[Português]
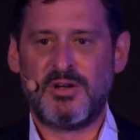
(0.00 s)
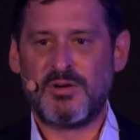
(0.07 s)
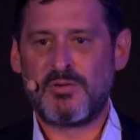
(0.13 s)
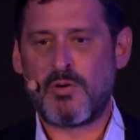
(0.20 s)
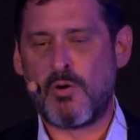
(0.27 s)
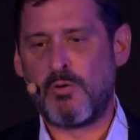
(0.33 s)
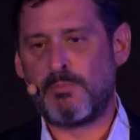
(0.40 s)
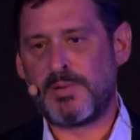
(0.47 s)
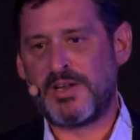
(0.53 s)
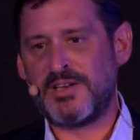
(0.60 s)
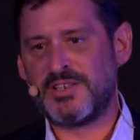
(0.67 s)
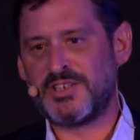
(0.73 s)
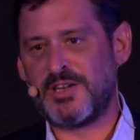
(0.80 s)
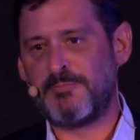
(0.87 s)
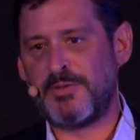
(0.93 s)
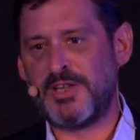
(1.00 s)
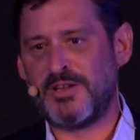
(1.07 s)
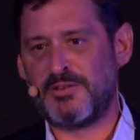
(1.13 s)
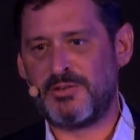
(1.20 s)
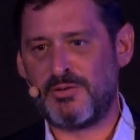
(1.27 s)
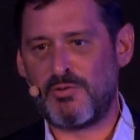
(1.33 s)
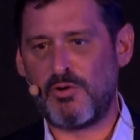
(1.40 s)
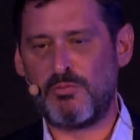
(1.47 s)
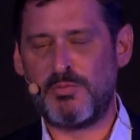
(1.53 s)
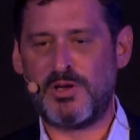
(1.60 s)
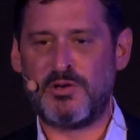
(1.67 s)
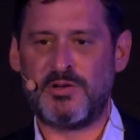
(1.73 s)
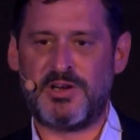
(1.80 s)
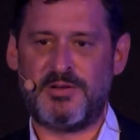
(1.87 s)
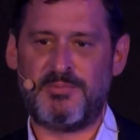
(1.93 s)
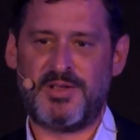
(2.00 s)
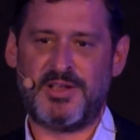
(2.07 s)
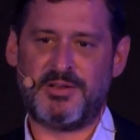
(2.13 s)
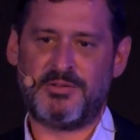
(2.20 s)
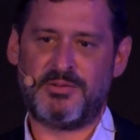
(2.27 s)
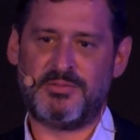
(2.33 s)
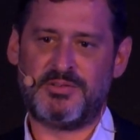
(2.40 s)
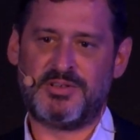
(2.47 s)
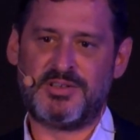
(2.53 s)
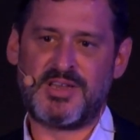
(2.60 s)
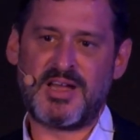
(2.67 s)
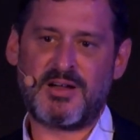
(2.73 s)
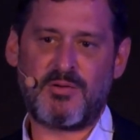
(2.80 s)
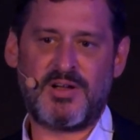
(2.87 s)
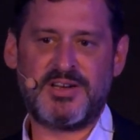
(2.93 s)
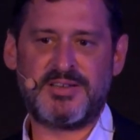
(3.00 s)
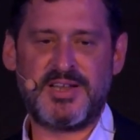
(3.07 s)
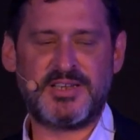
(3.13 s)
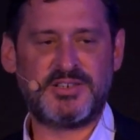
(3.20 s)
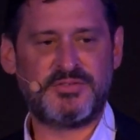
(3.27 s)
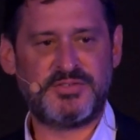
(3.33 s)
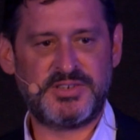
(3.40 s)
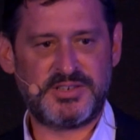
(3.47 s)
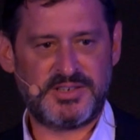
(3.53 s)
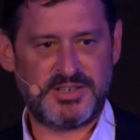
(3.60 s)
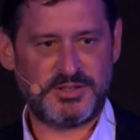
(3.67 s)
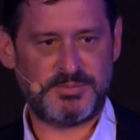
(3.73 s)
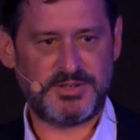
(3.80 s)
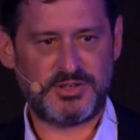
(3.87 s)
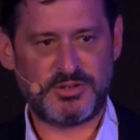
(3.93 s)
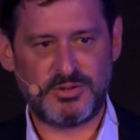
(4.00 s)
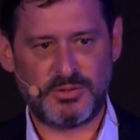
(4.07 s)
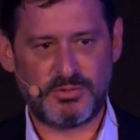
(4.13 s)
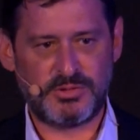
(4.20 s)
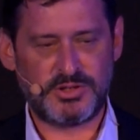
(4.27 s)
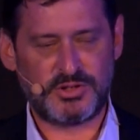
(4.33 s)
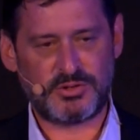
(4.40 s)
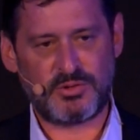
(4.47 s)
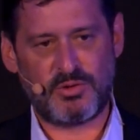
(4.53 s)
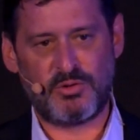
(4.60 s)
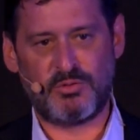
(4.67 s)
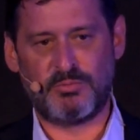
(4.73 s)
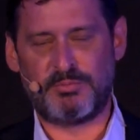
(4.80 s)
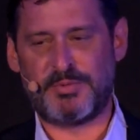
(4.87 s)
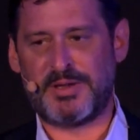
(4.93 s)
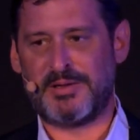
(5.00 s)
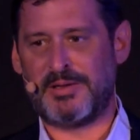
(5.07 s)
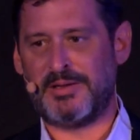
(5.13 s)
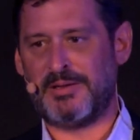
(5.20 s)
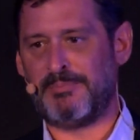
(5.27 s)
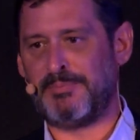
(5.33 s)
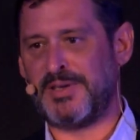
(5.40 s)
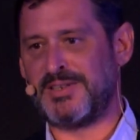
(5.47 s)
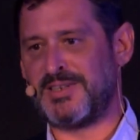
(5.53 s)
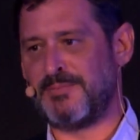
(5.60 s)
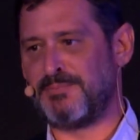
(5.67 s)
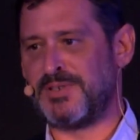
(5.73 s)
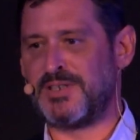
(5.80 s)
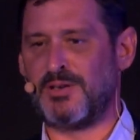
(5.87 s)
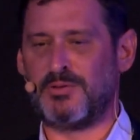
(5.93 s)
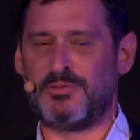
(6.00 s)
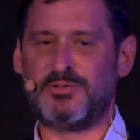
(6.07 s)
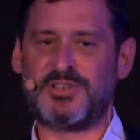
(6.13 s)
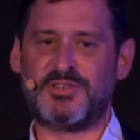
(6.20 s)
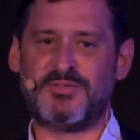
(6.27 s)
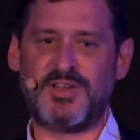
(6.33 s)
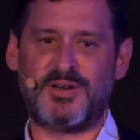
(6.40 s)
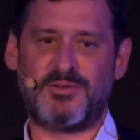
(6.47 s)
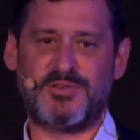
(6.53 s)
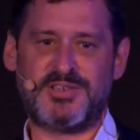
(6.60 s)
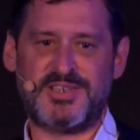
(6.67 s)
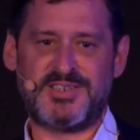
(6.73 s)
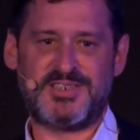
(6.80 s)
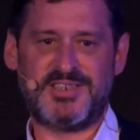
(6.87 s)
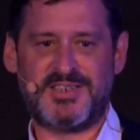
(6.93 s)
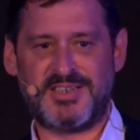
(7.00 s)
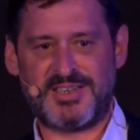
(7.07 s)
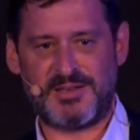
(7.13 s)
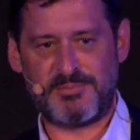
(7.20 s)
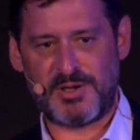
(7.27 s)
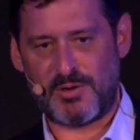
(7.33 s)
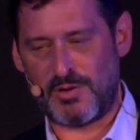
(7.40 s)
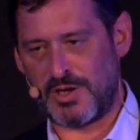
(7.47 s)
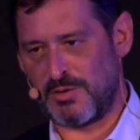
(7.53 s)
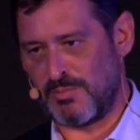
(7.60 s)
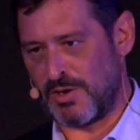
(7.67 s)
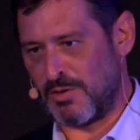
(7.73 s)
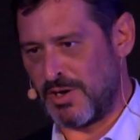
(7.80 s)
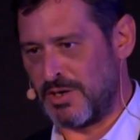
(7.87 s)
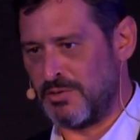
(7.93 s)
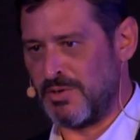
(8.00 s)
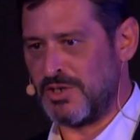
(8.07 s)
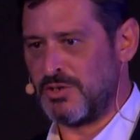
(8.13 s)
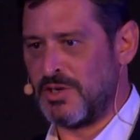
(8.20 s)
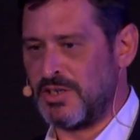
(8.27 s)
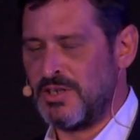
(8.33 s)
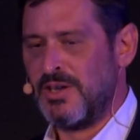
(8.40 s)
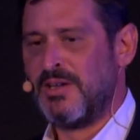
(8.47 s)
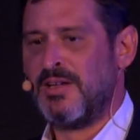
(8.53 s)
com o planejamento, com o melhoramento da qualidade de vida das pessoas, com é, percepção do que vai acontecer daqui a meia hora, uma hora, duas horas